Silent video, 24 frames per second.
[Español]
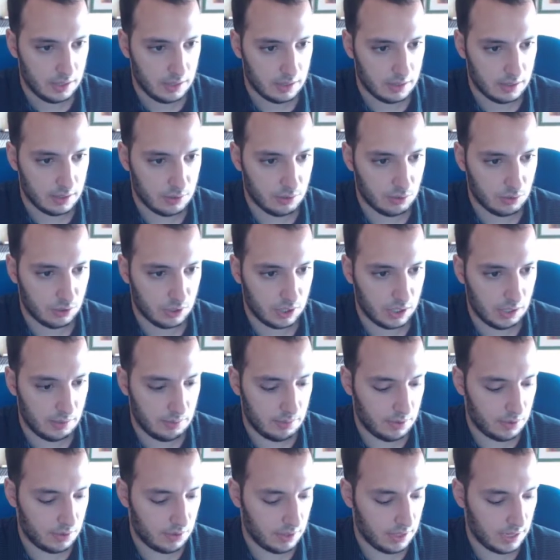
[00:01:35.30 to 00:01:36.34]

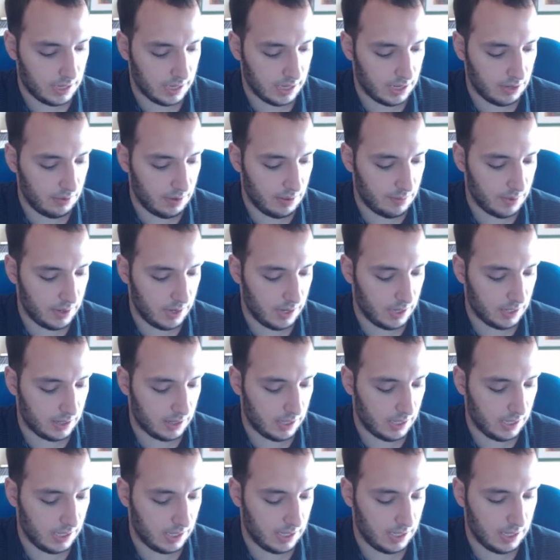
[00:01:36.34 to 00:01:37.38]
Recursivo. Y aquí le voy a poner
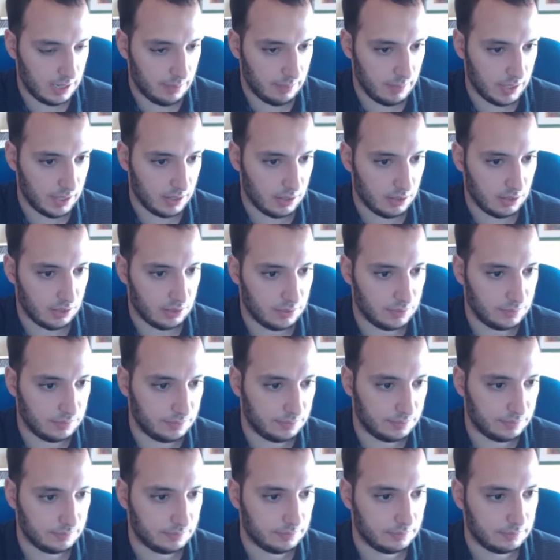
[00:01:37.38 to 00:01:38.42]
t elemento.
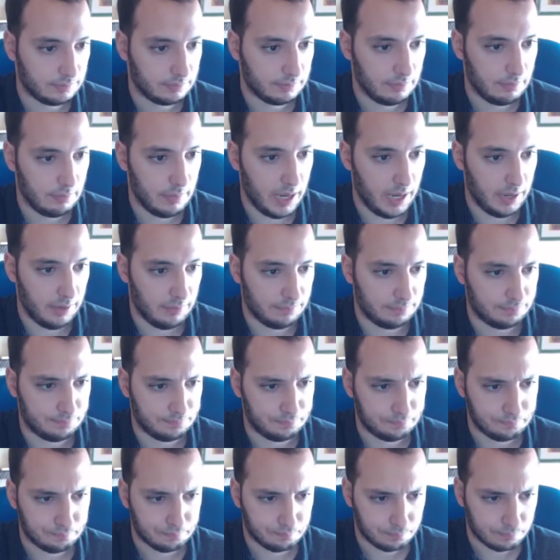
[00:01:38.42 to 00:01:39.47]
Bien.
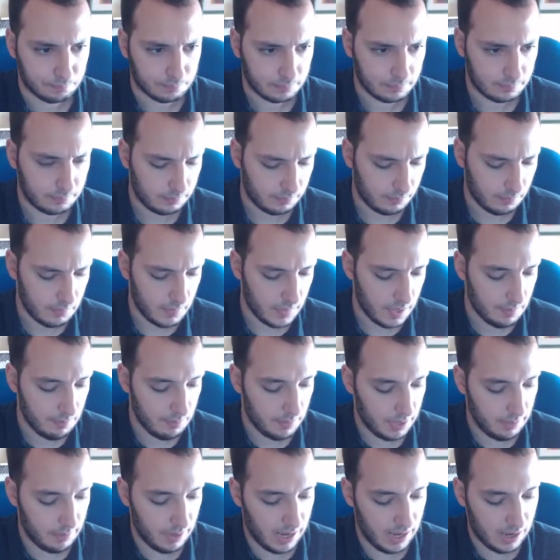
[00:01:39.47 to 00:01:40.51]

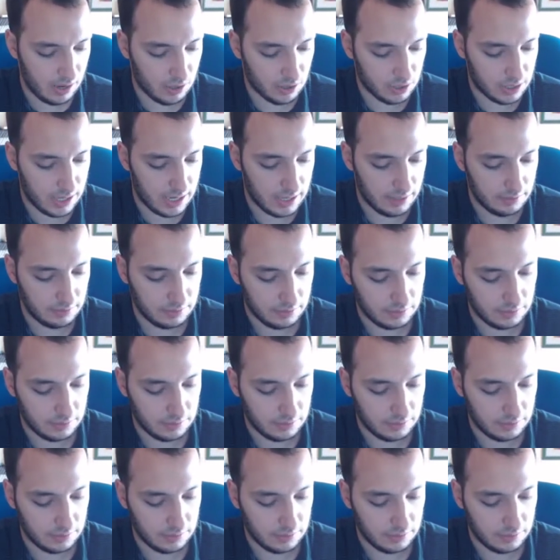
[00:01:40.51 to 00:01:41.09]
Primera cosa.